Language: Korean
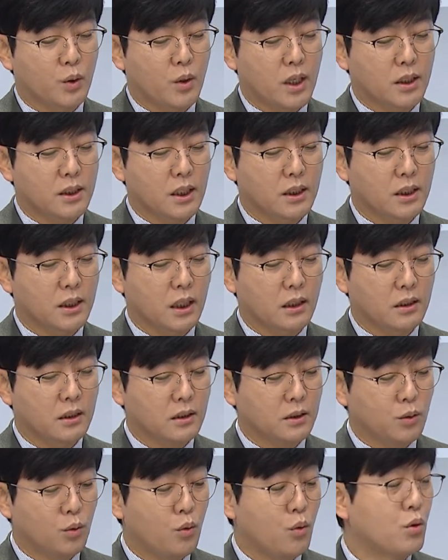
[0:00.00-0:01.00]
학생들에게
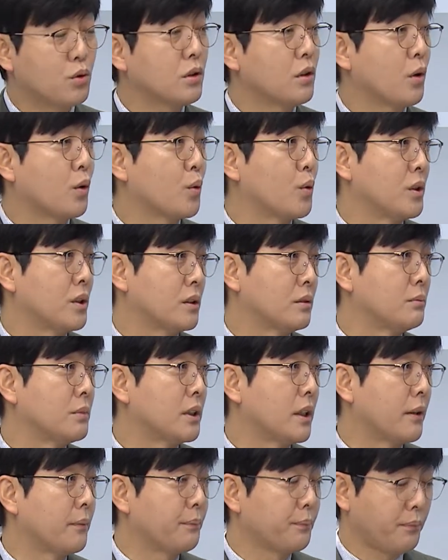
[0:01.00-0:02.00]
큰 호응을 얻고
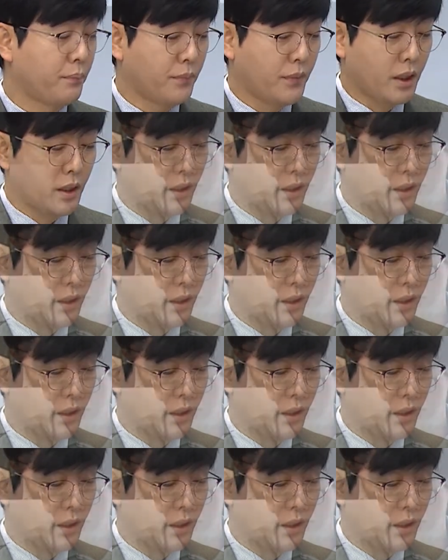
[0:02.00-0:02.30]
있습니다. 네.